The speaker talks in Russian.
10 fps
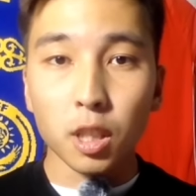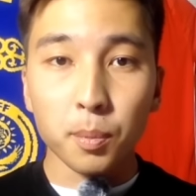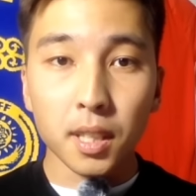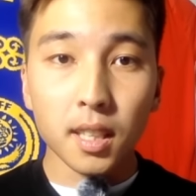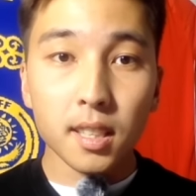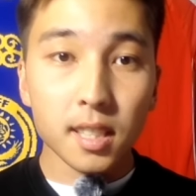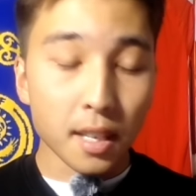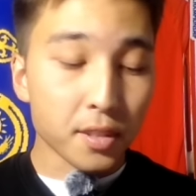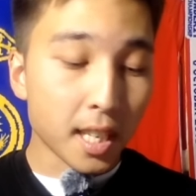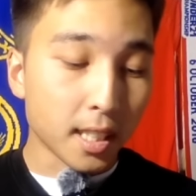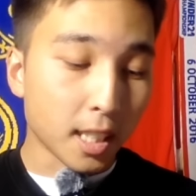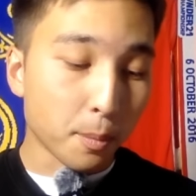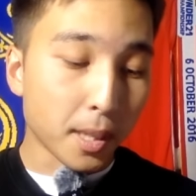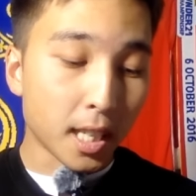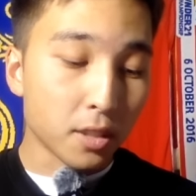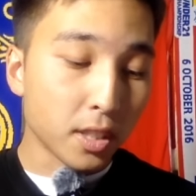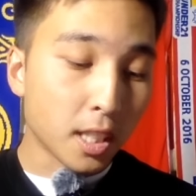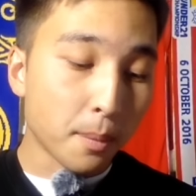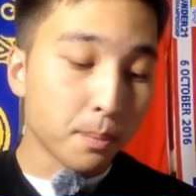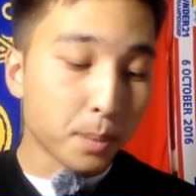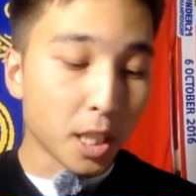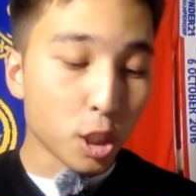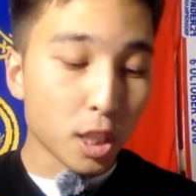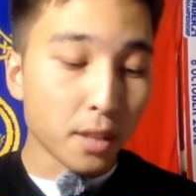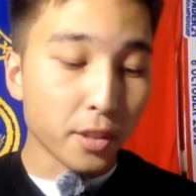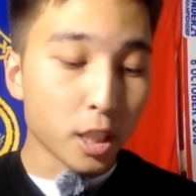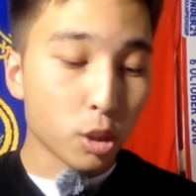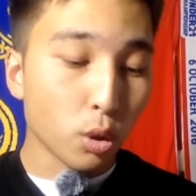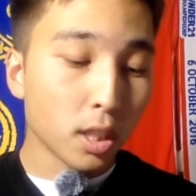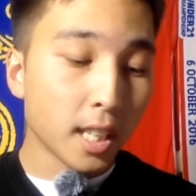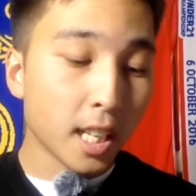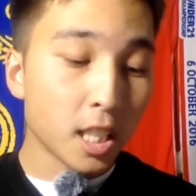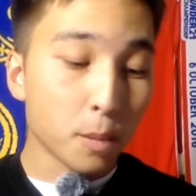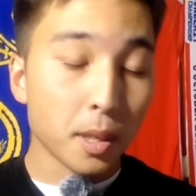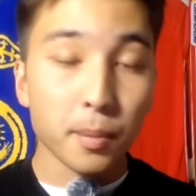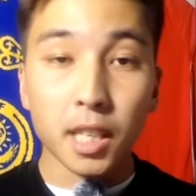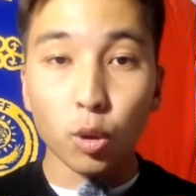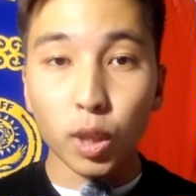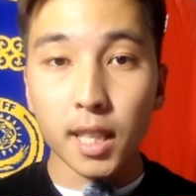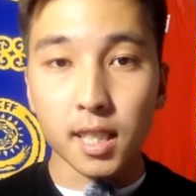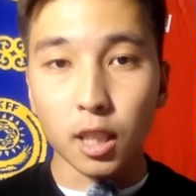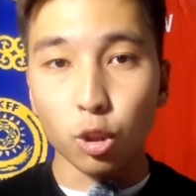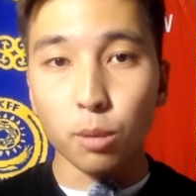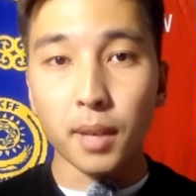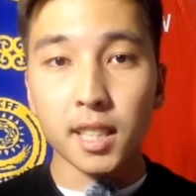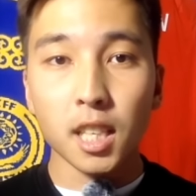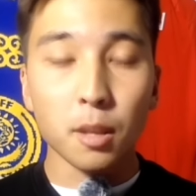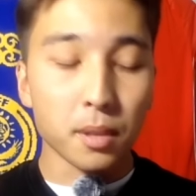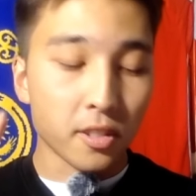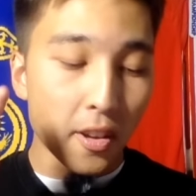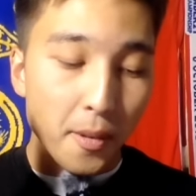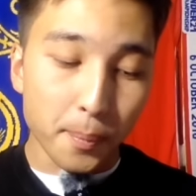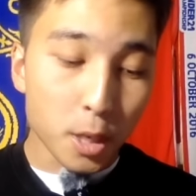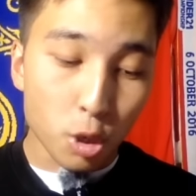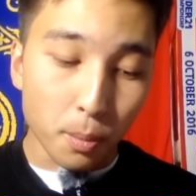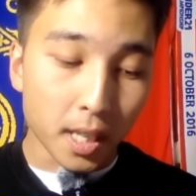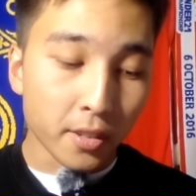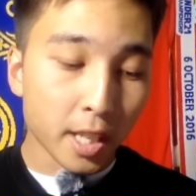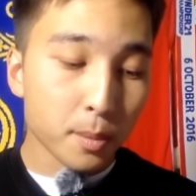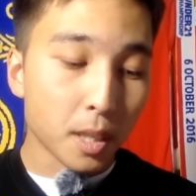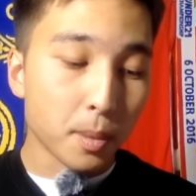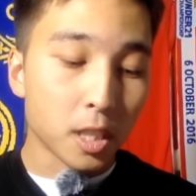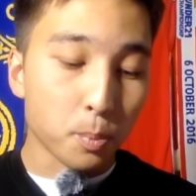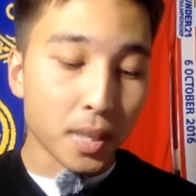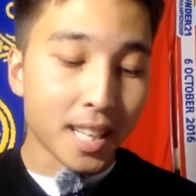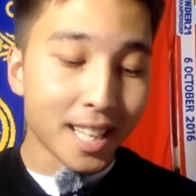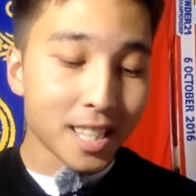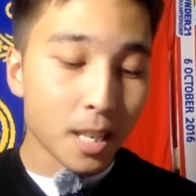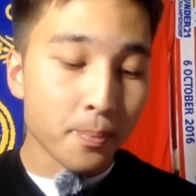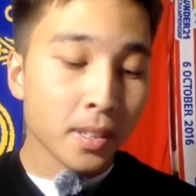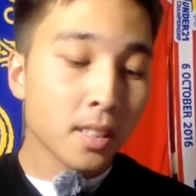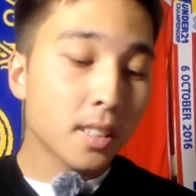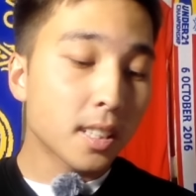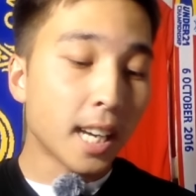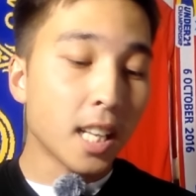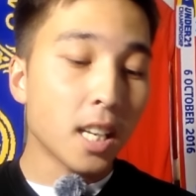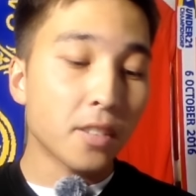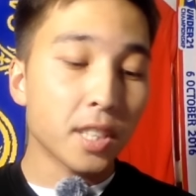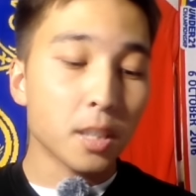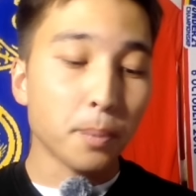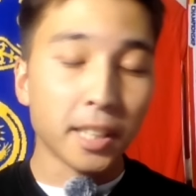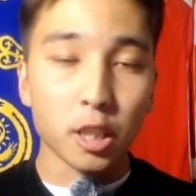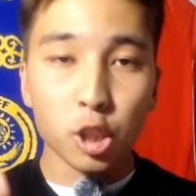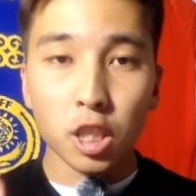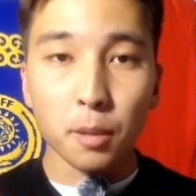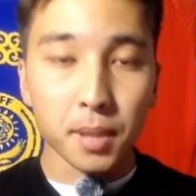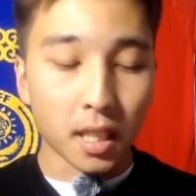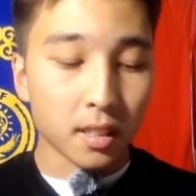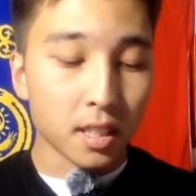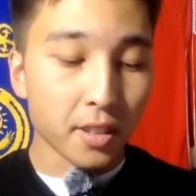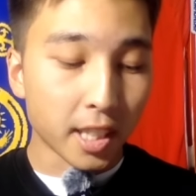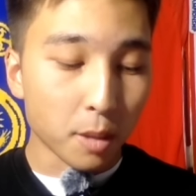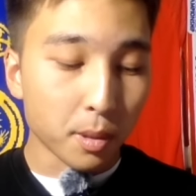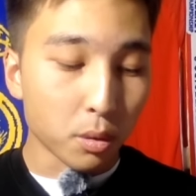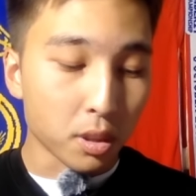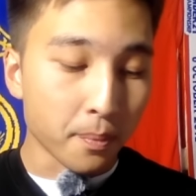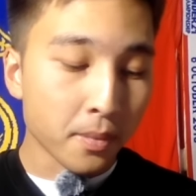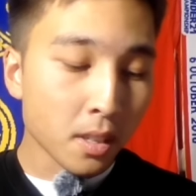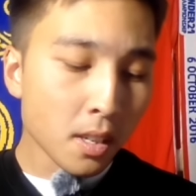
гол отменили из-за офсайда, как показывает нам приложение Flash Score. Далее забил Никаутация, о котором отдельно мы с вами еще поговорим, забил с пенальти. Далее ответил Патрик Шик на 59-й минуте.